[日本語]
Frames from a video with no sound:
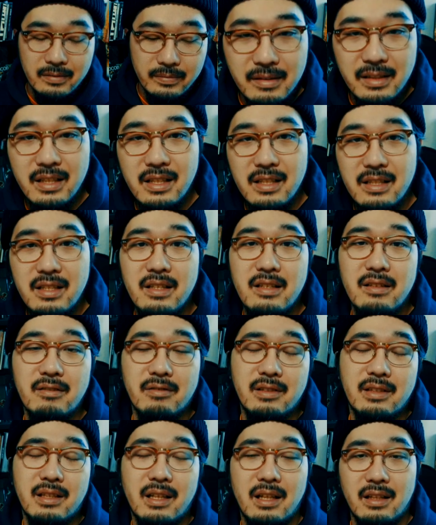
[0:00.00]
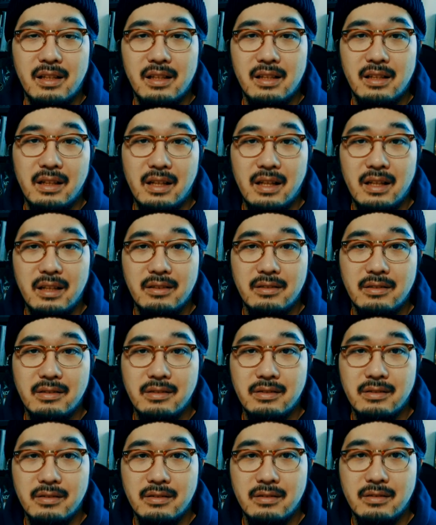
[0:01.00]
シージー を使わないで、ああい
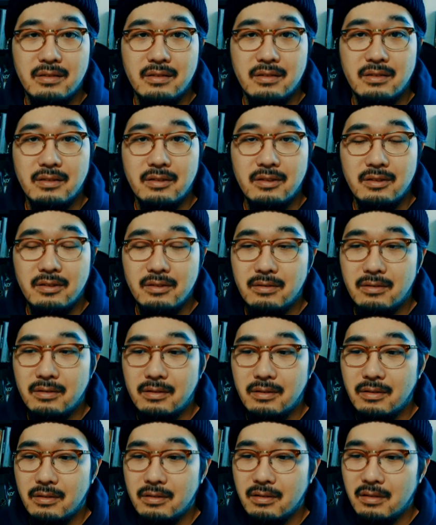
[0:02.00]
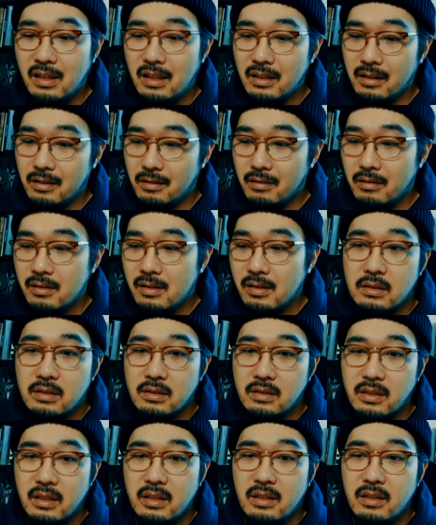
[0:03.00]
う手法、なんだろう、
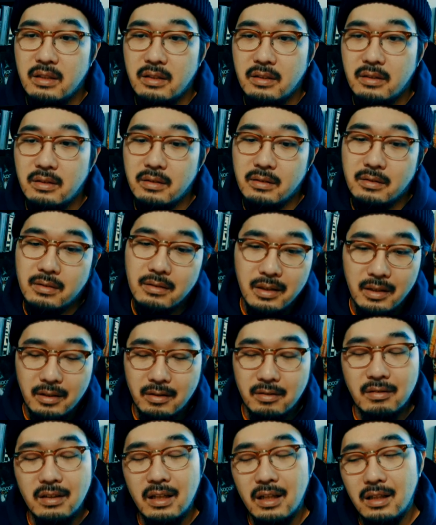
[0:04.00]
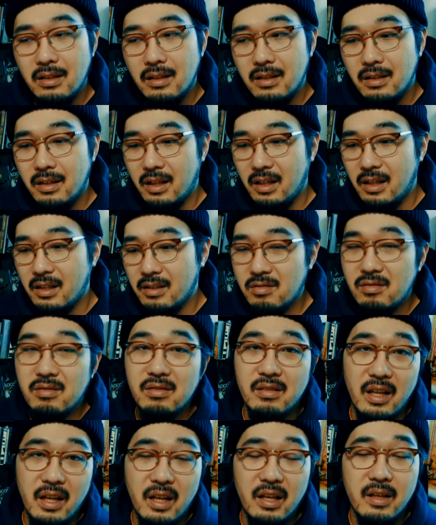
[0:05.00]
スタイリッシュ、ソリッドな演
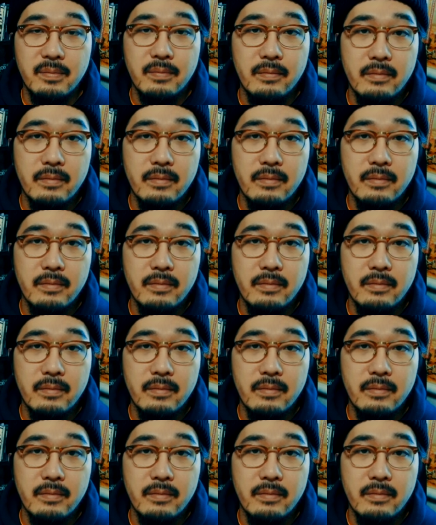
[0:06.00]
出で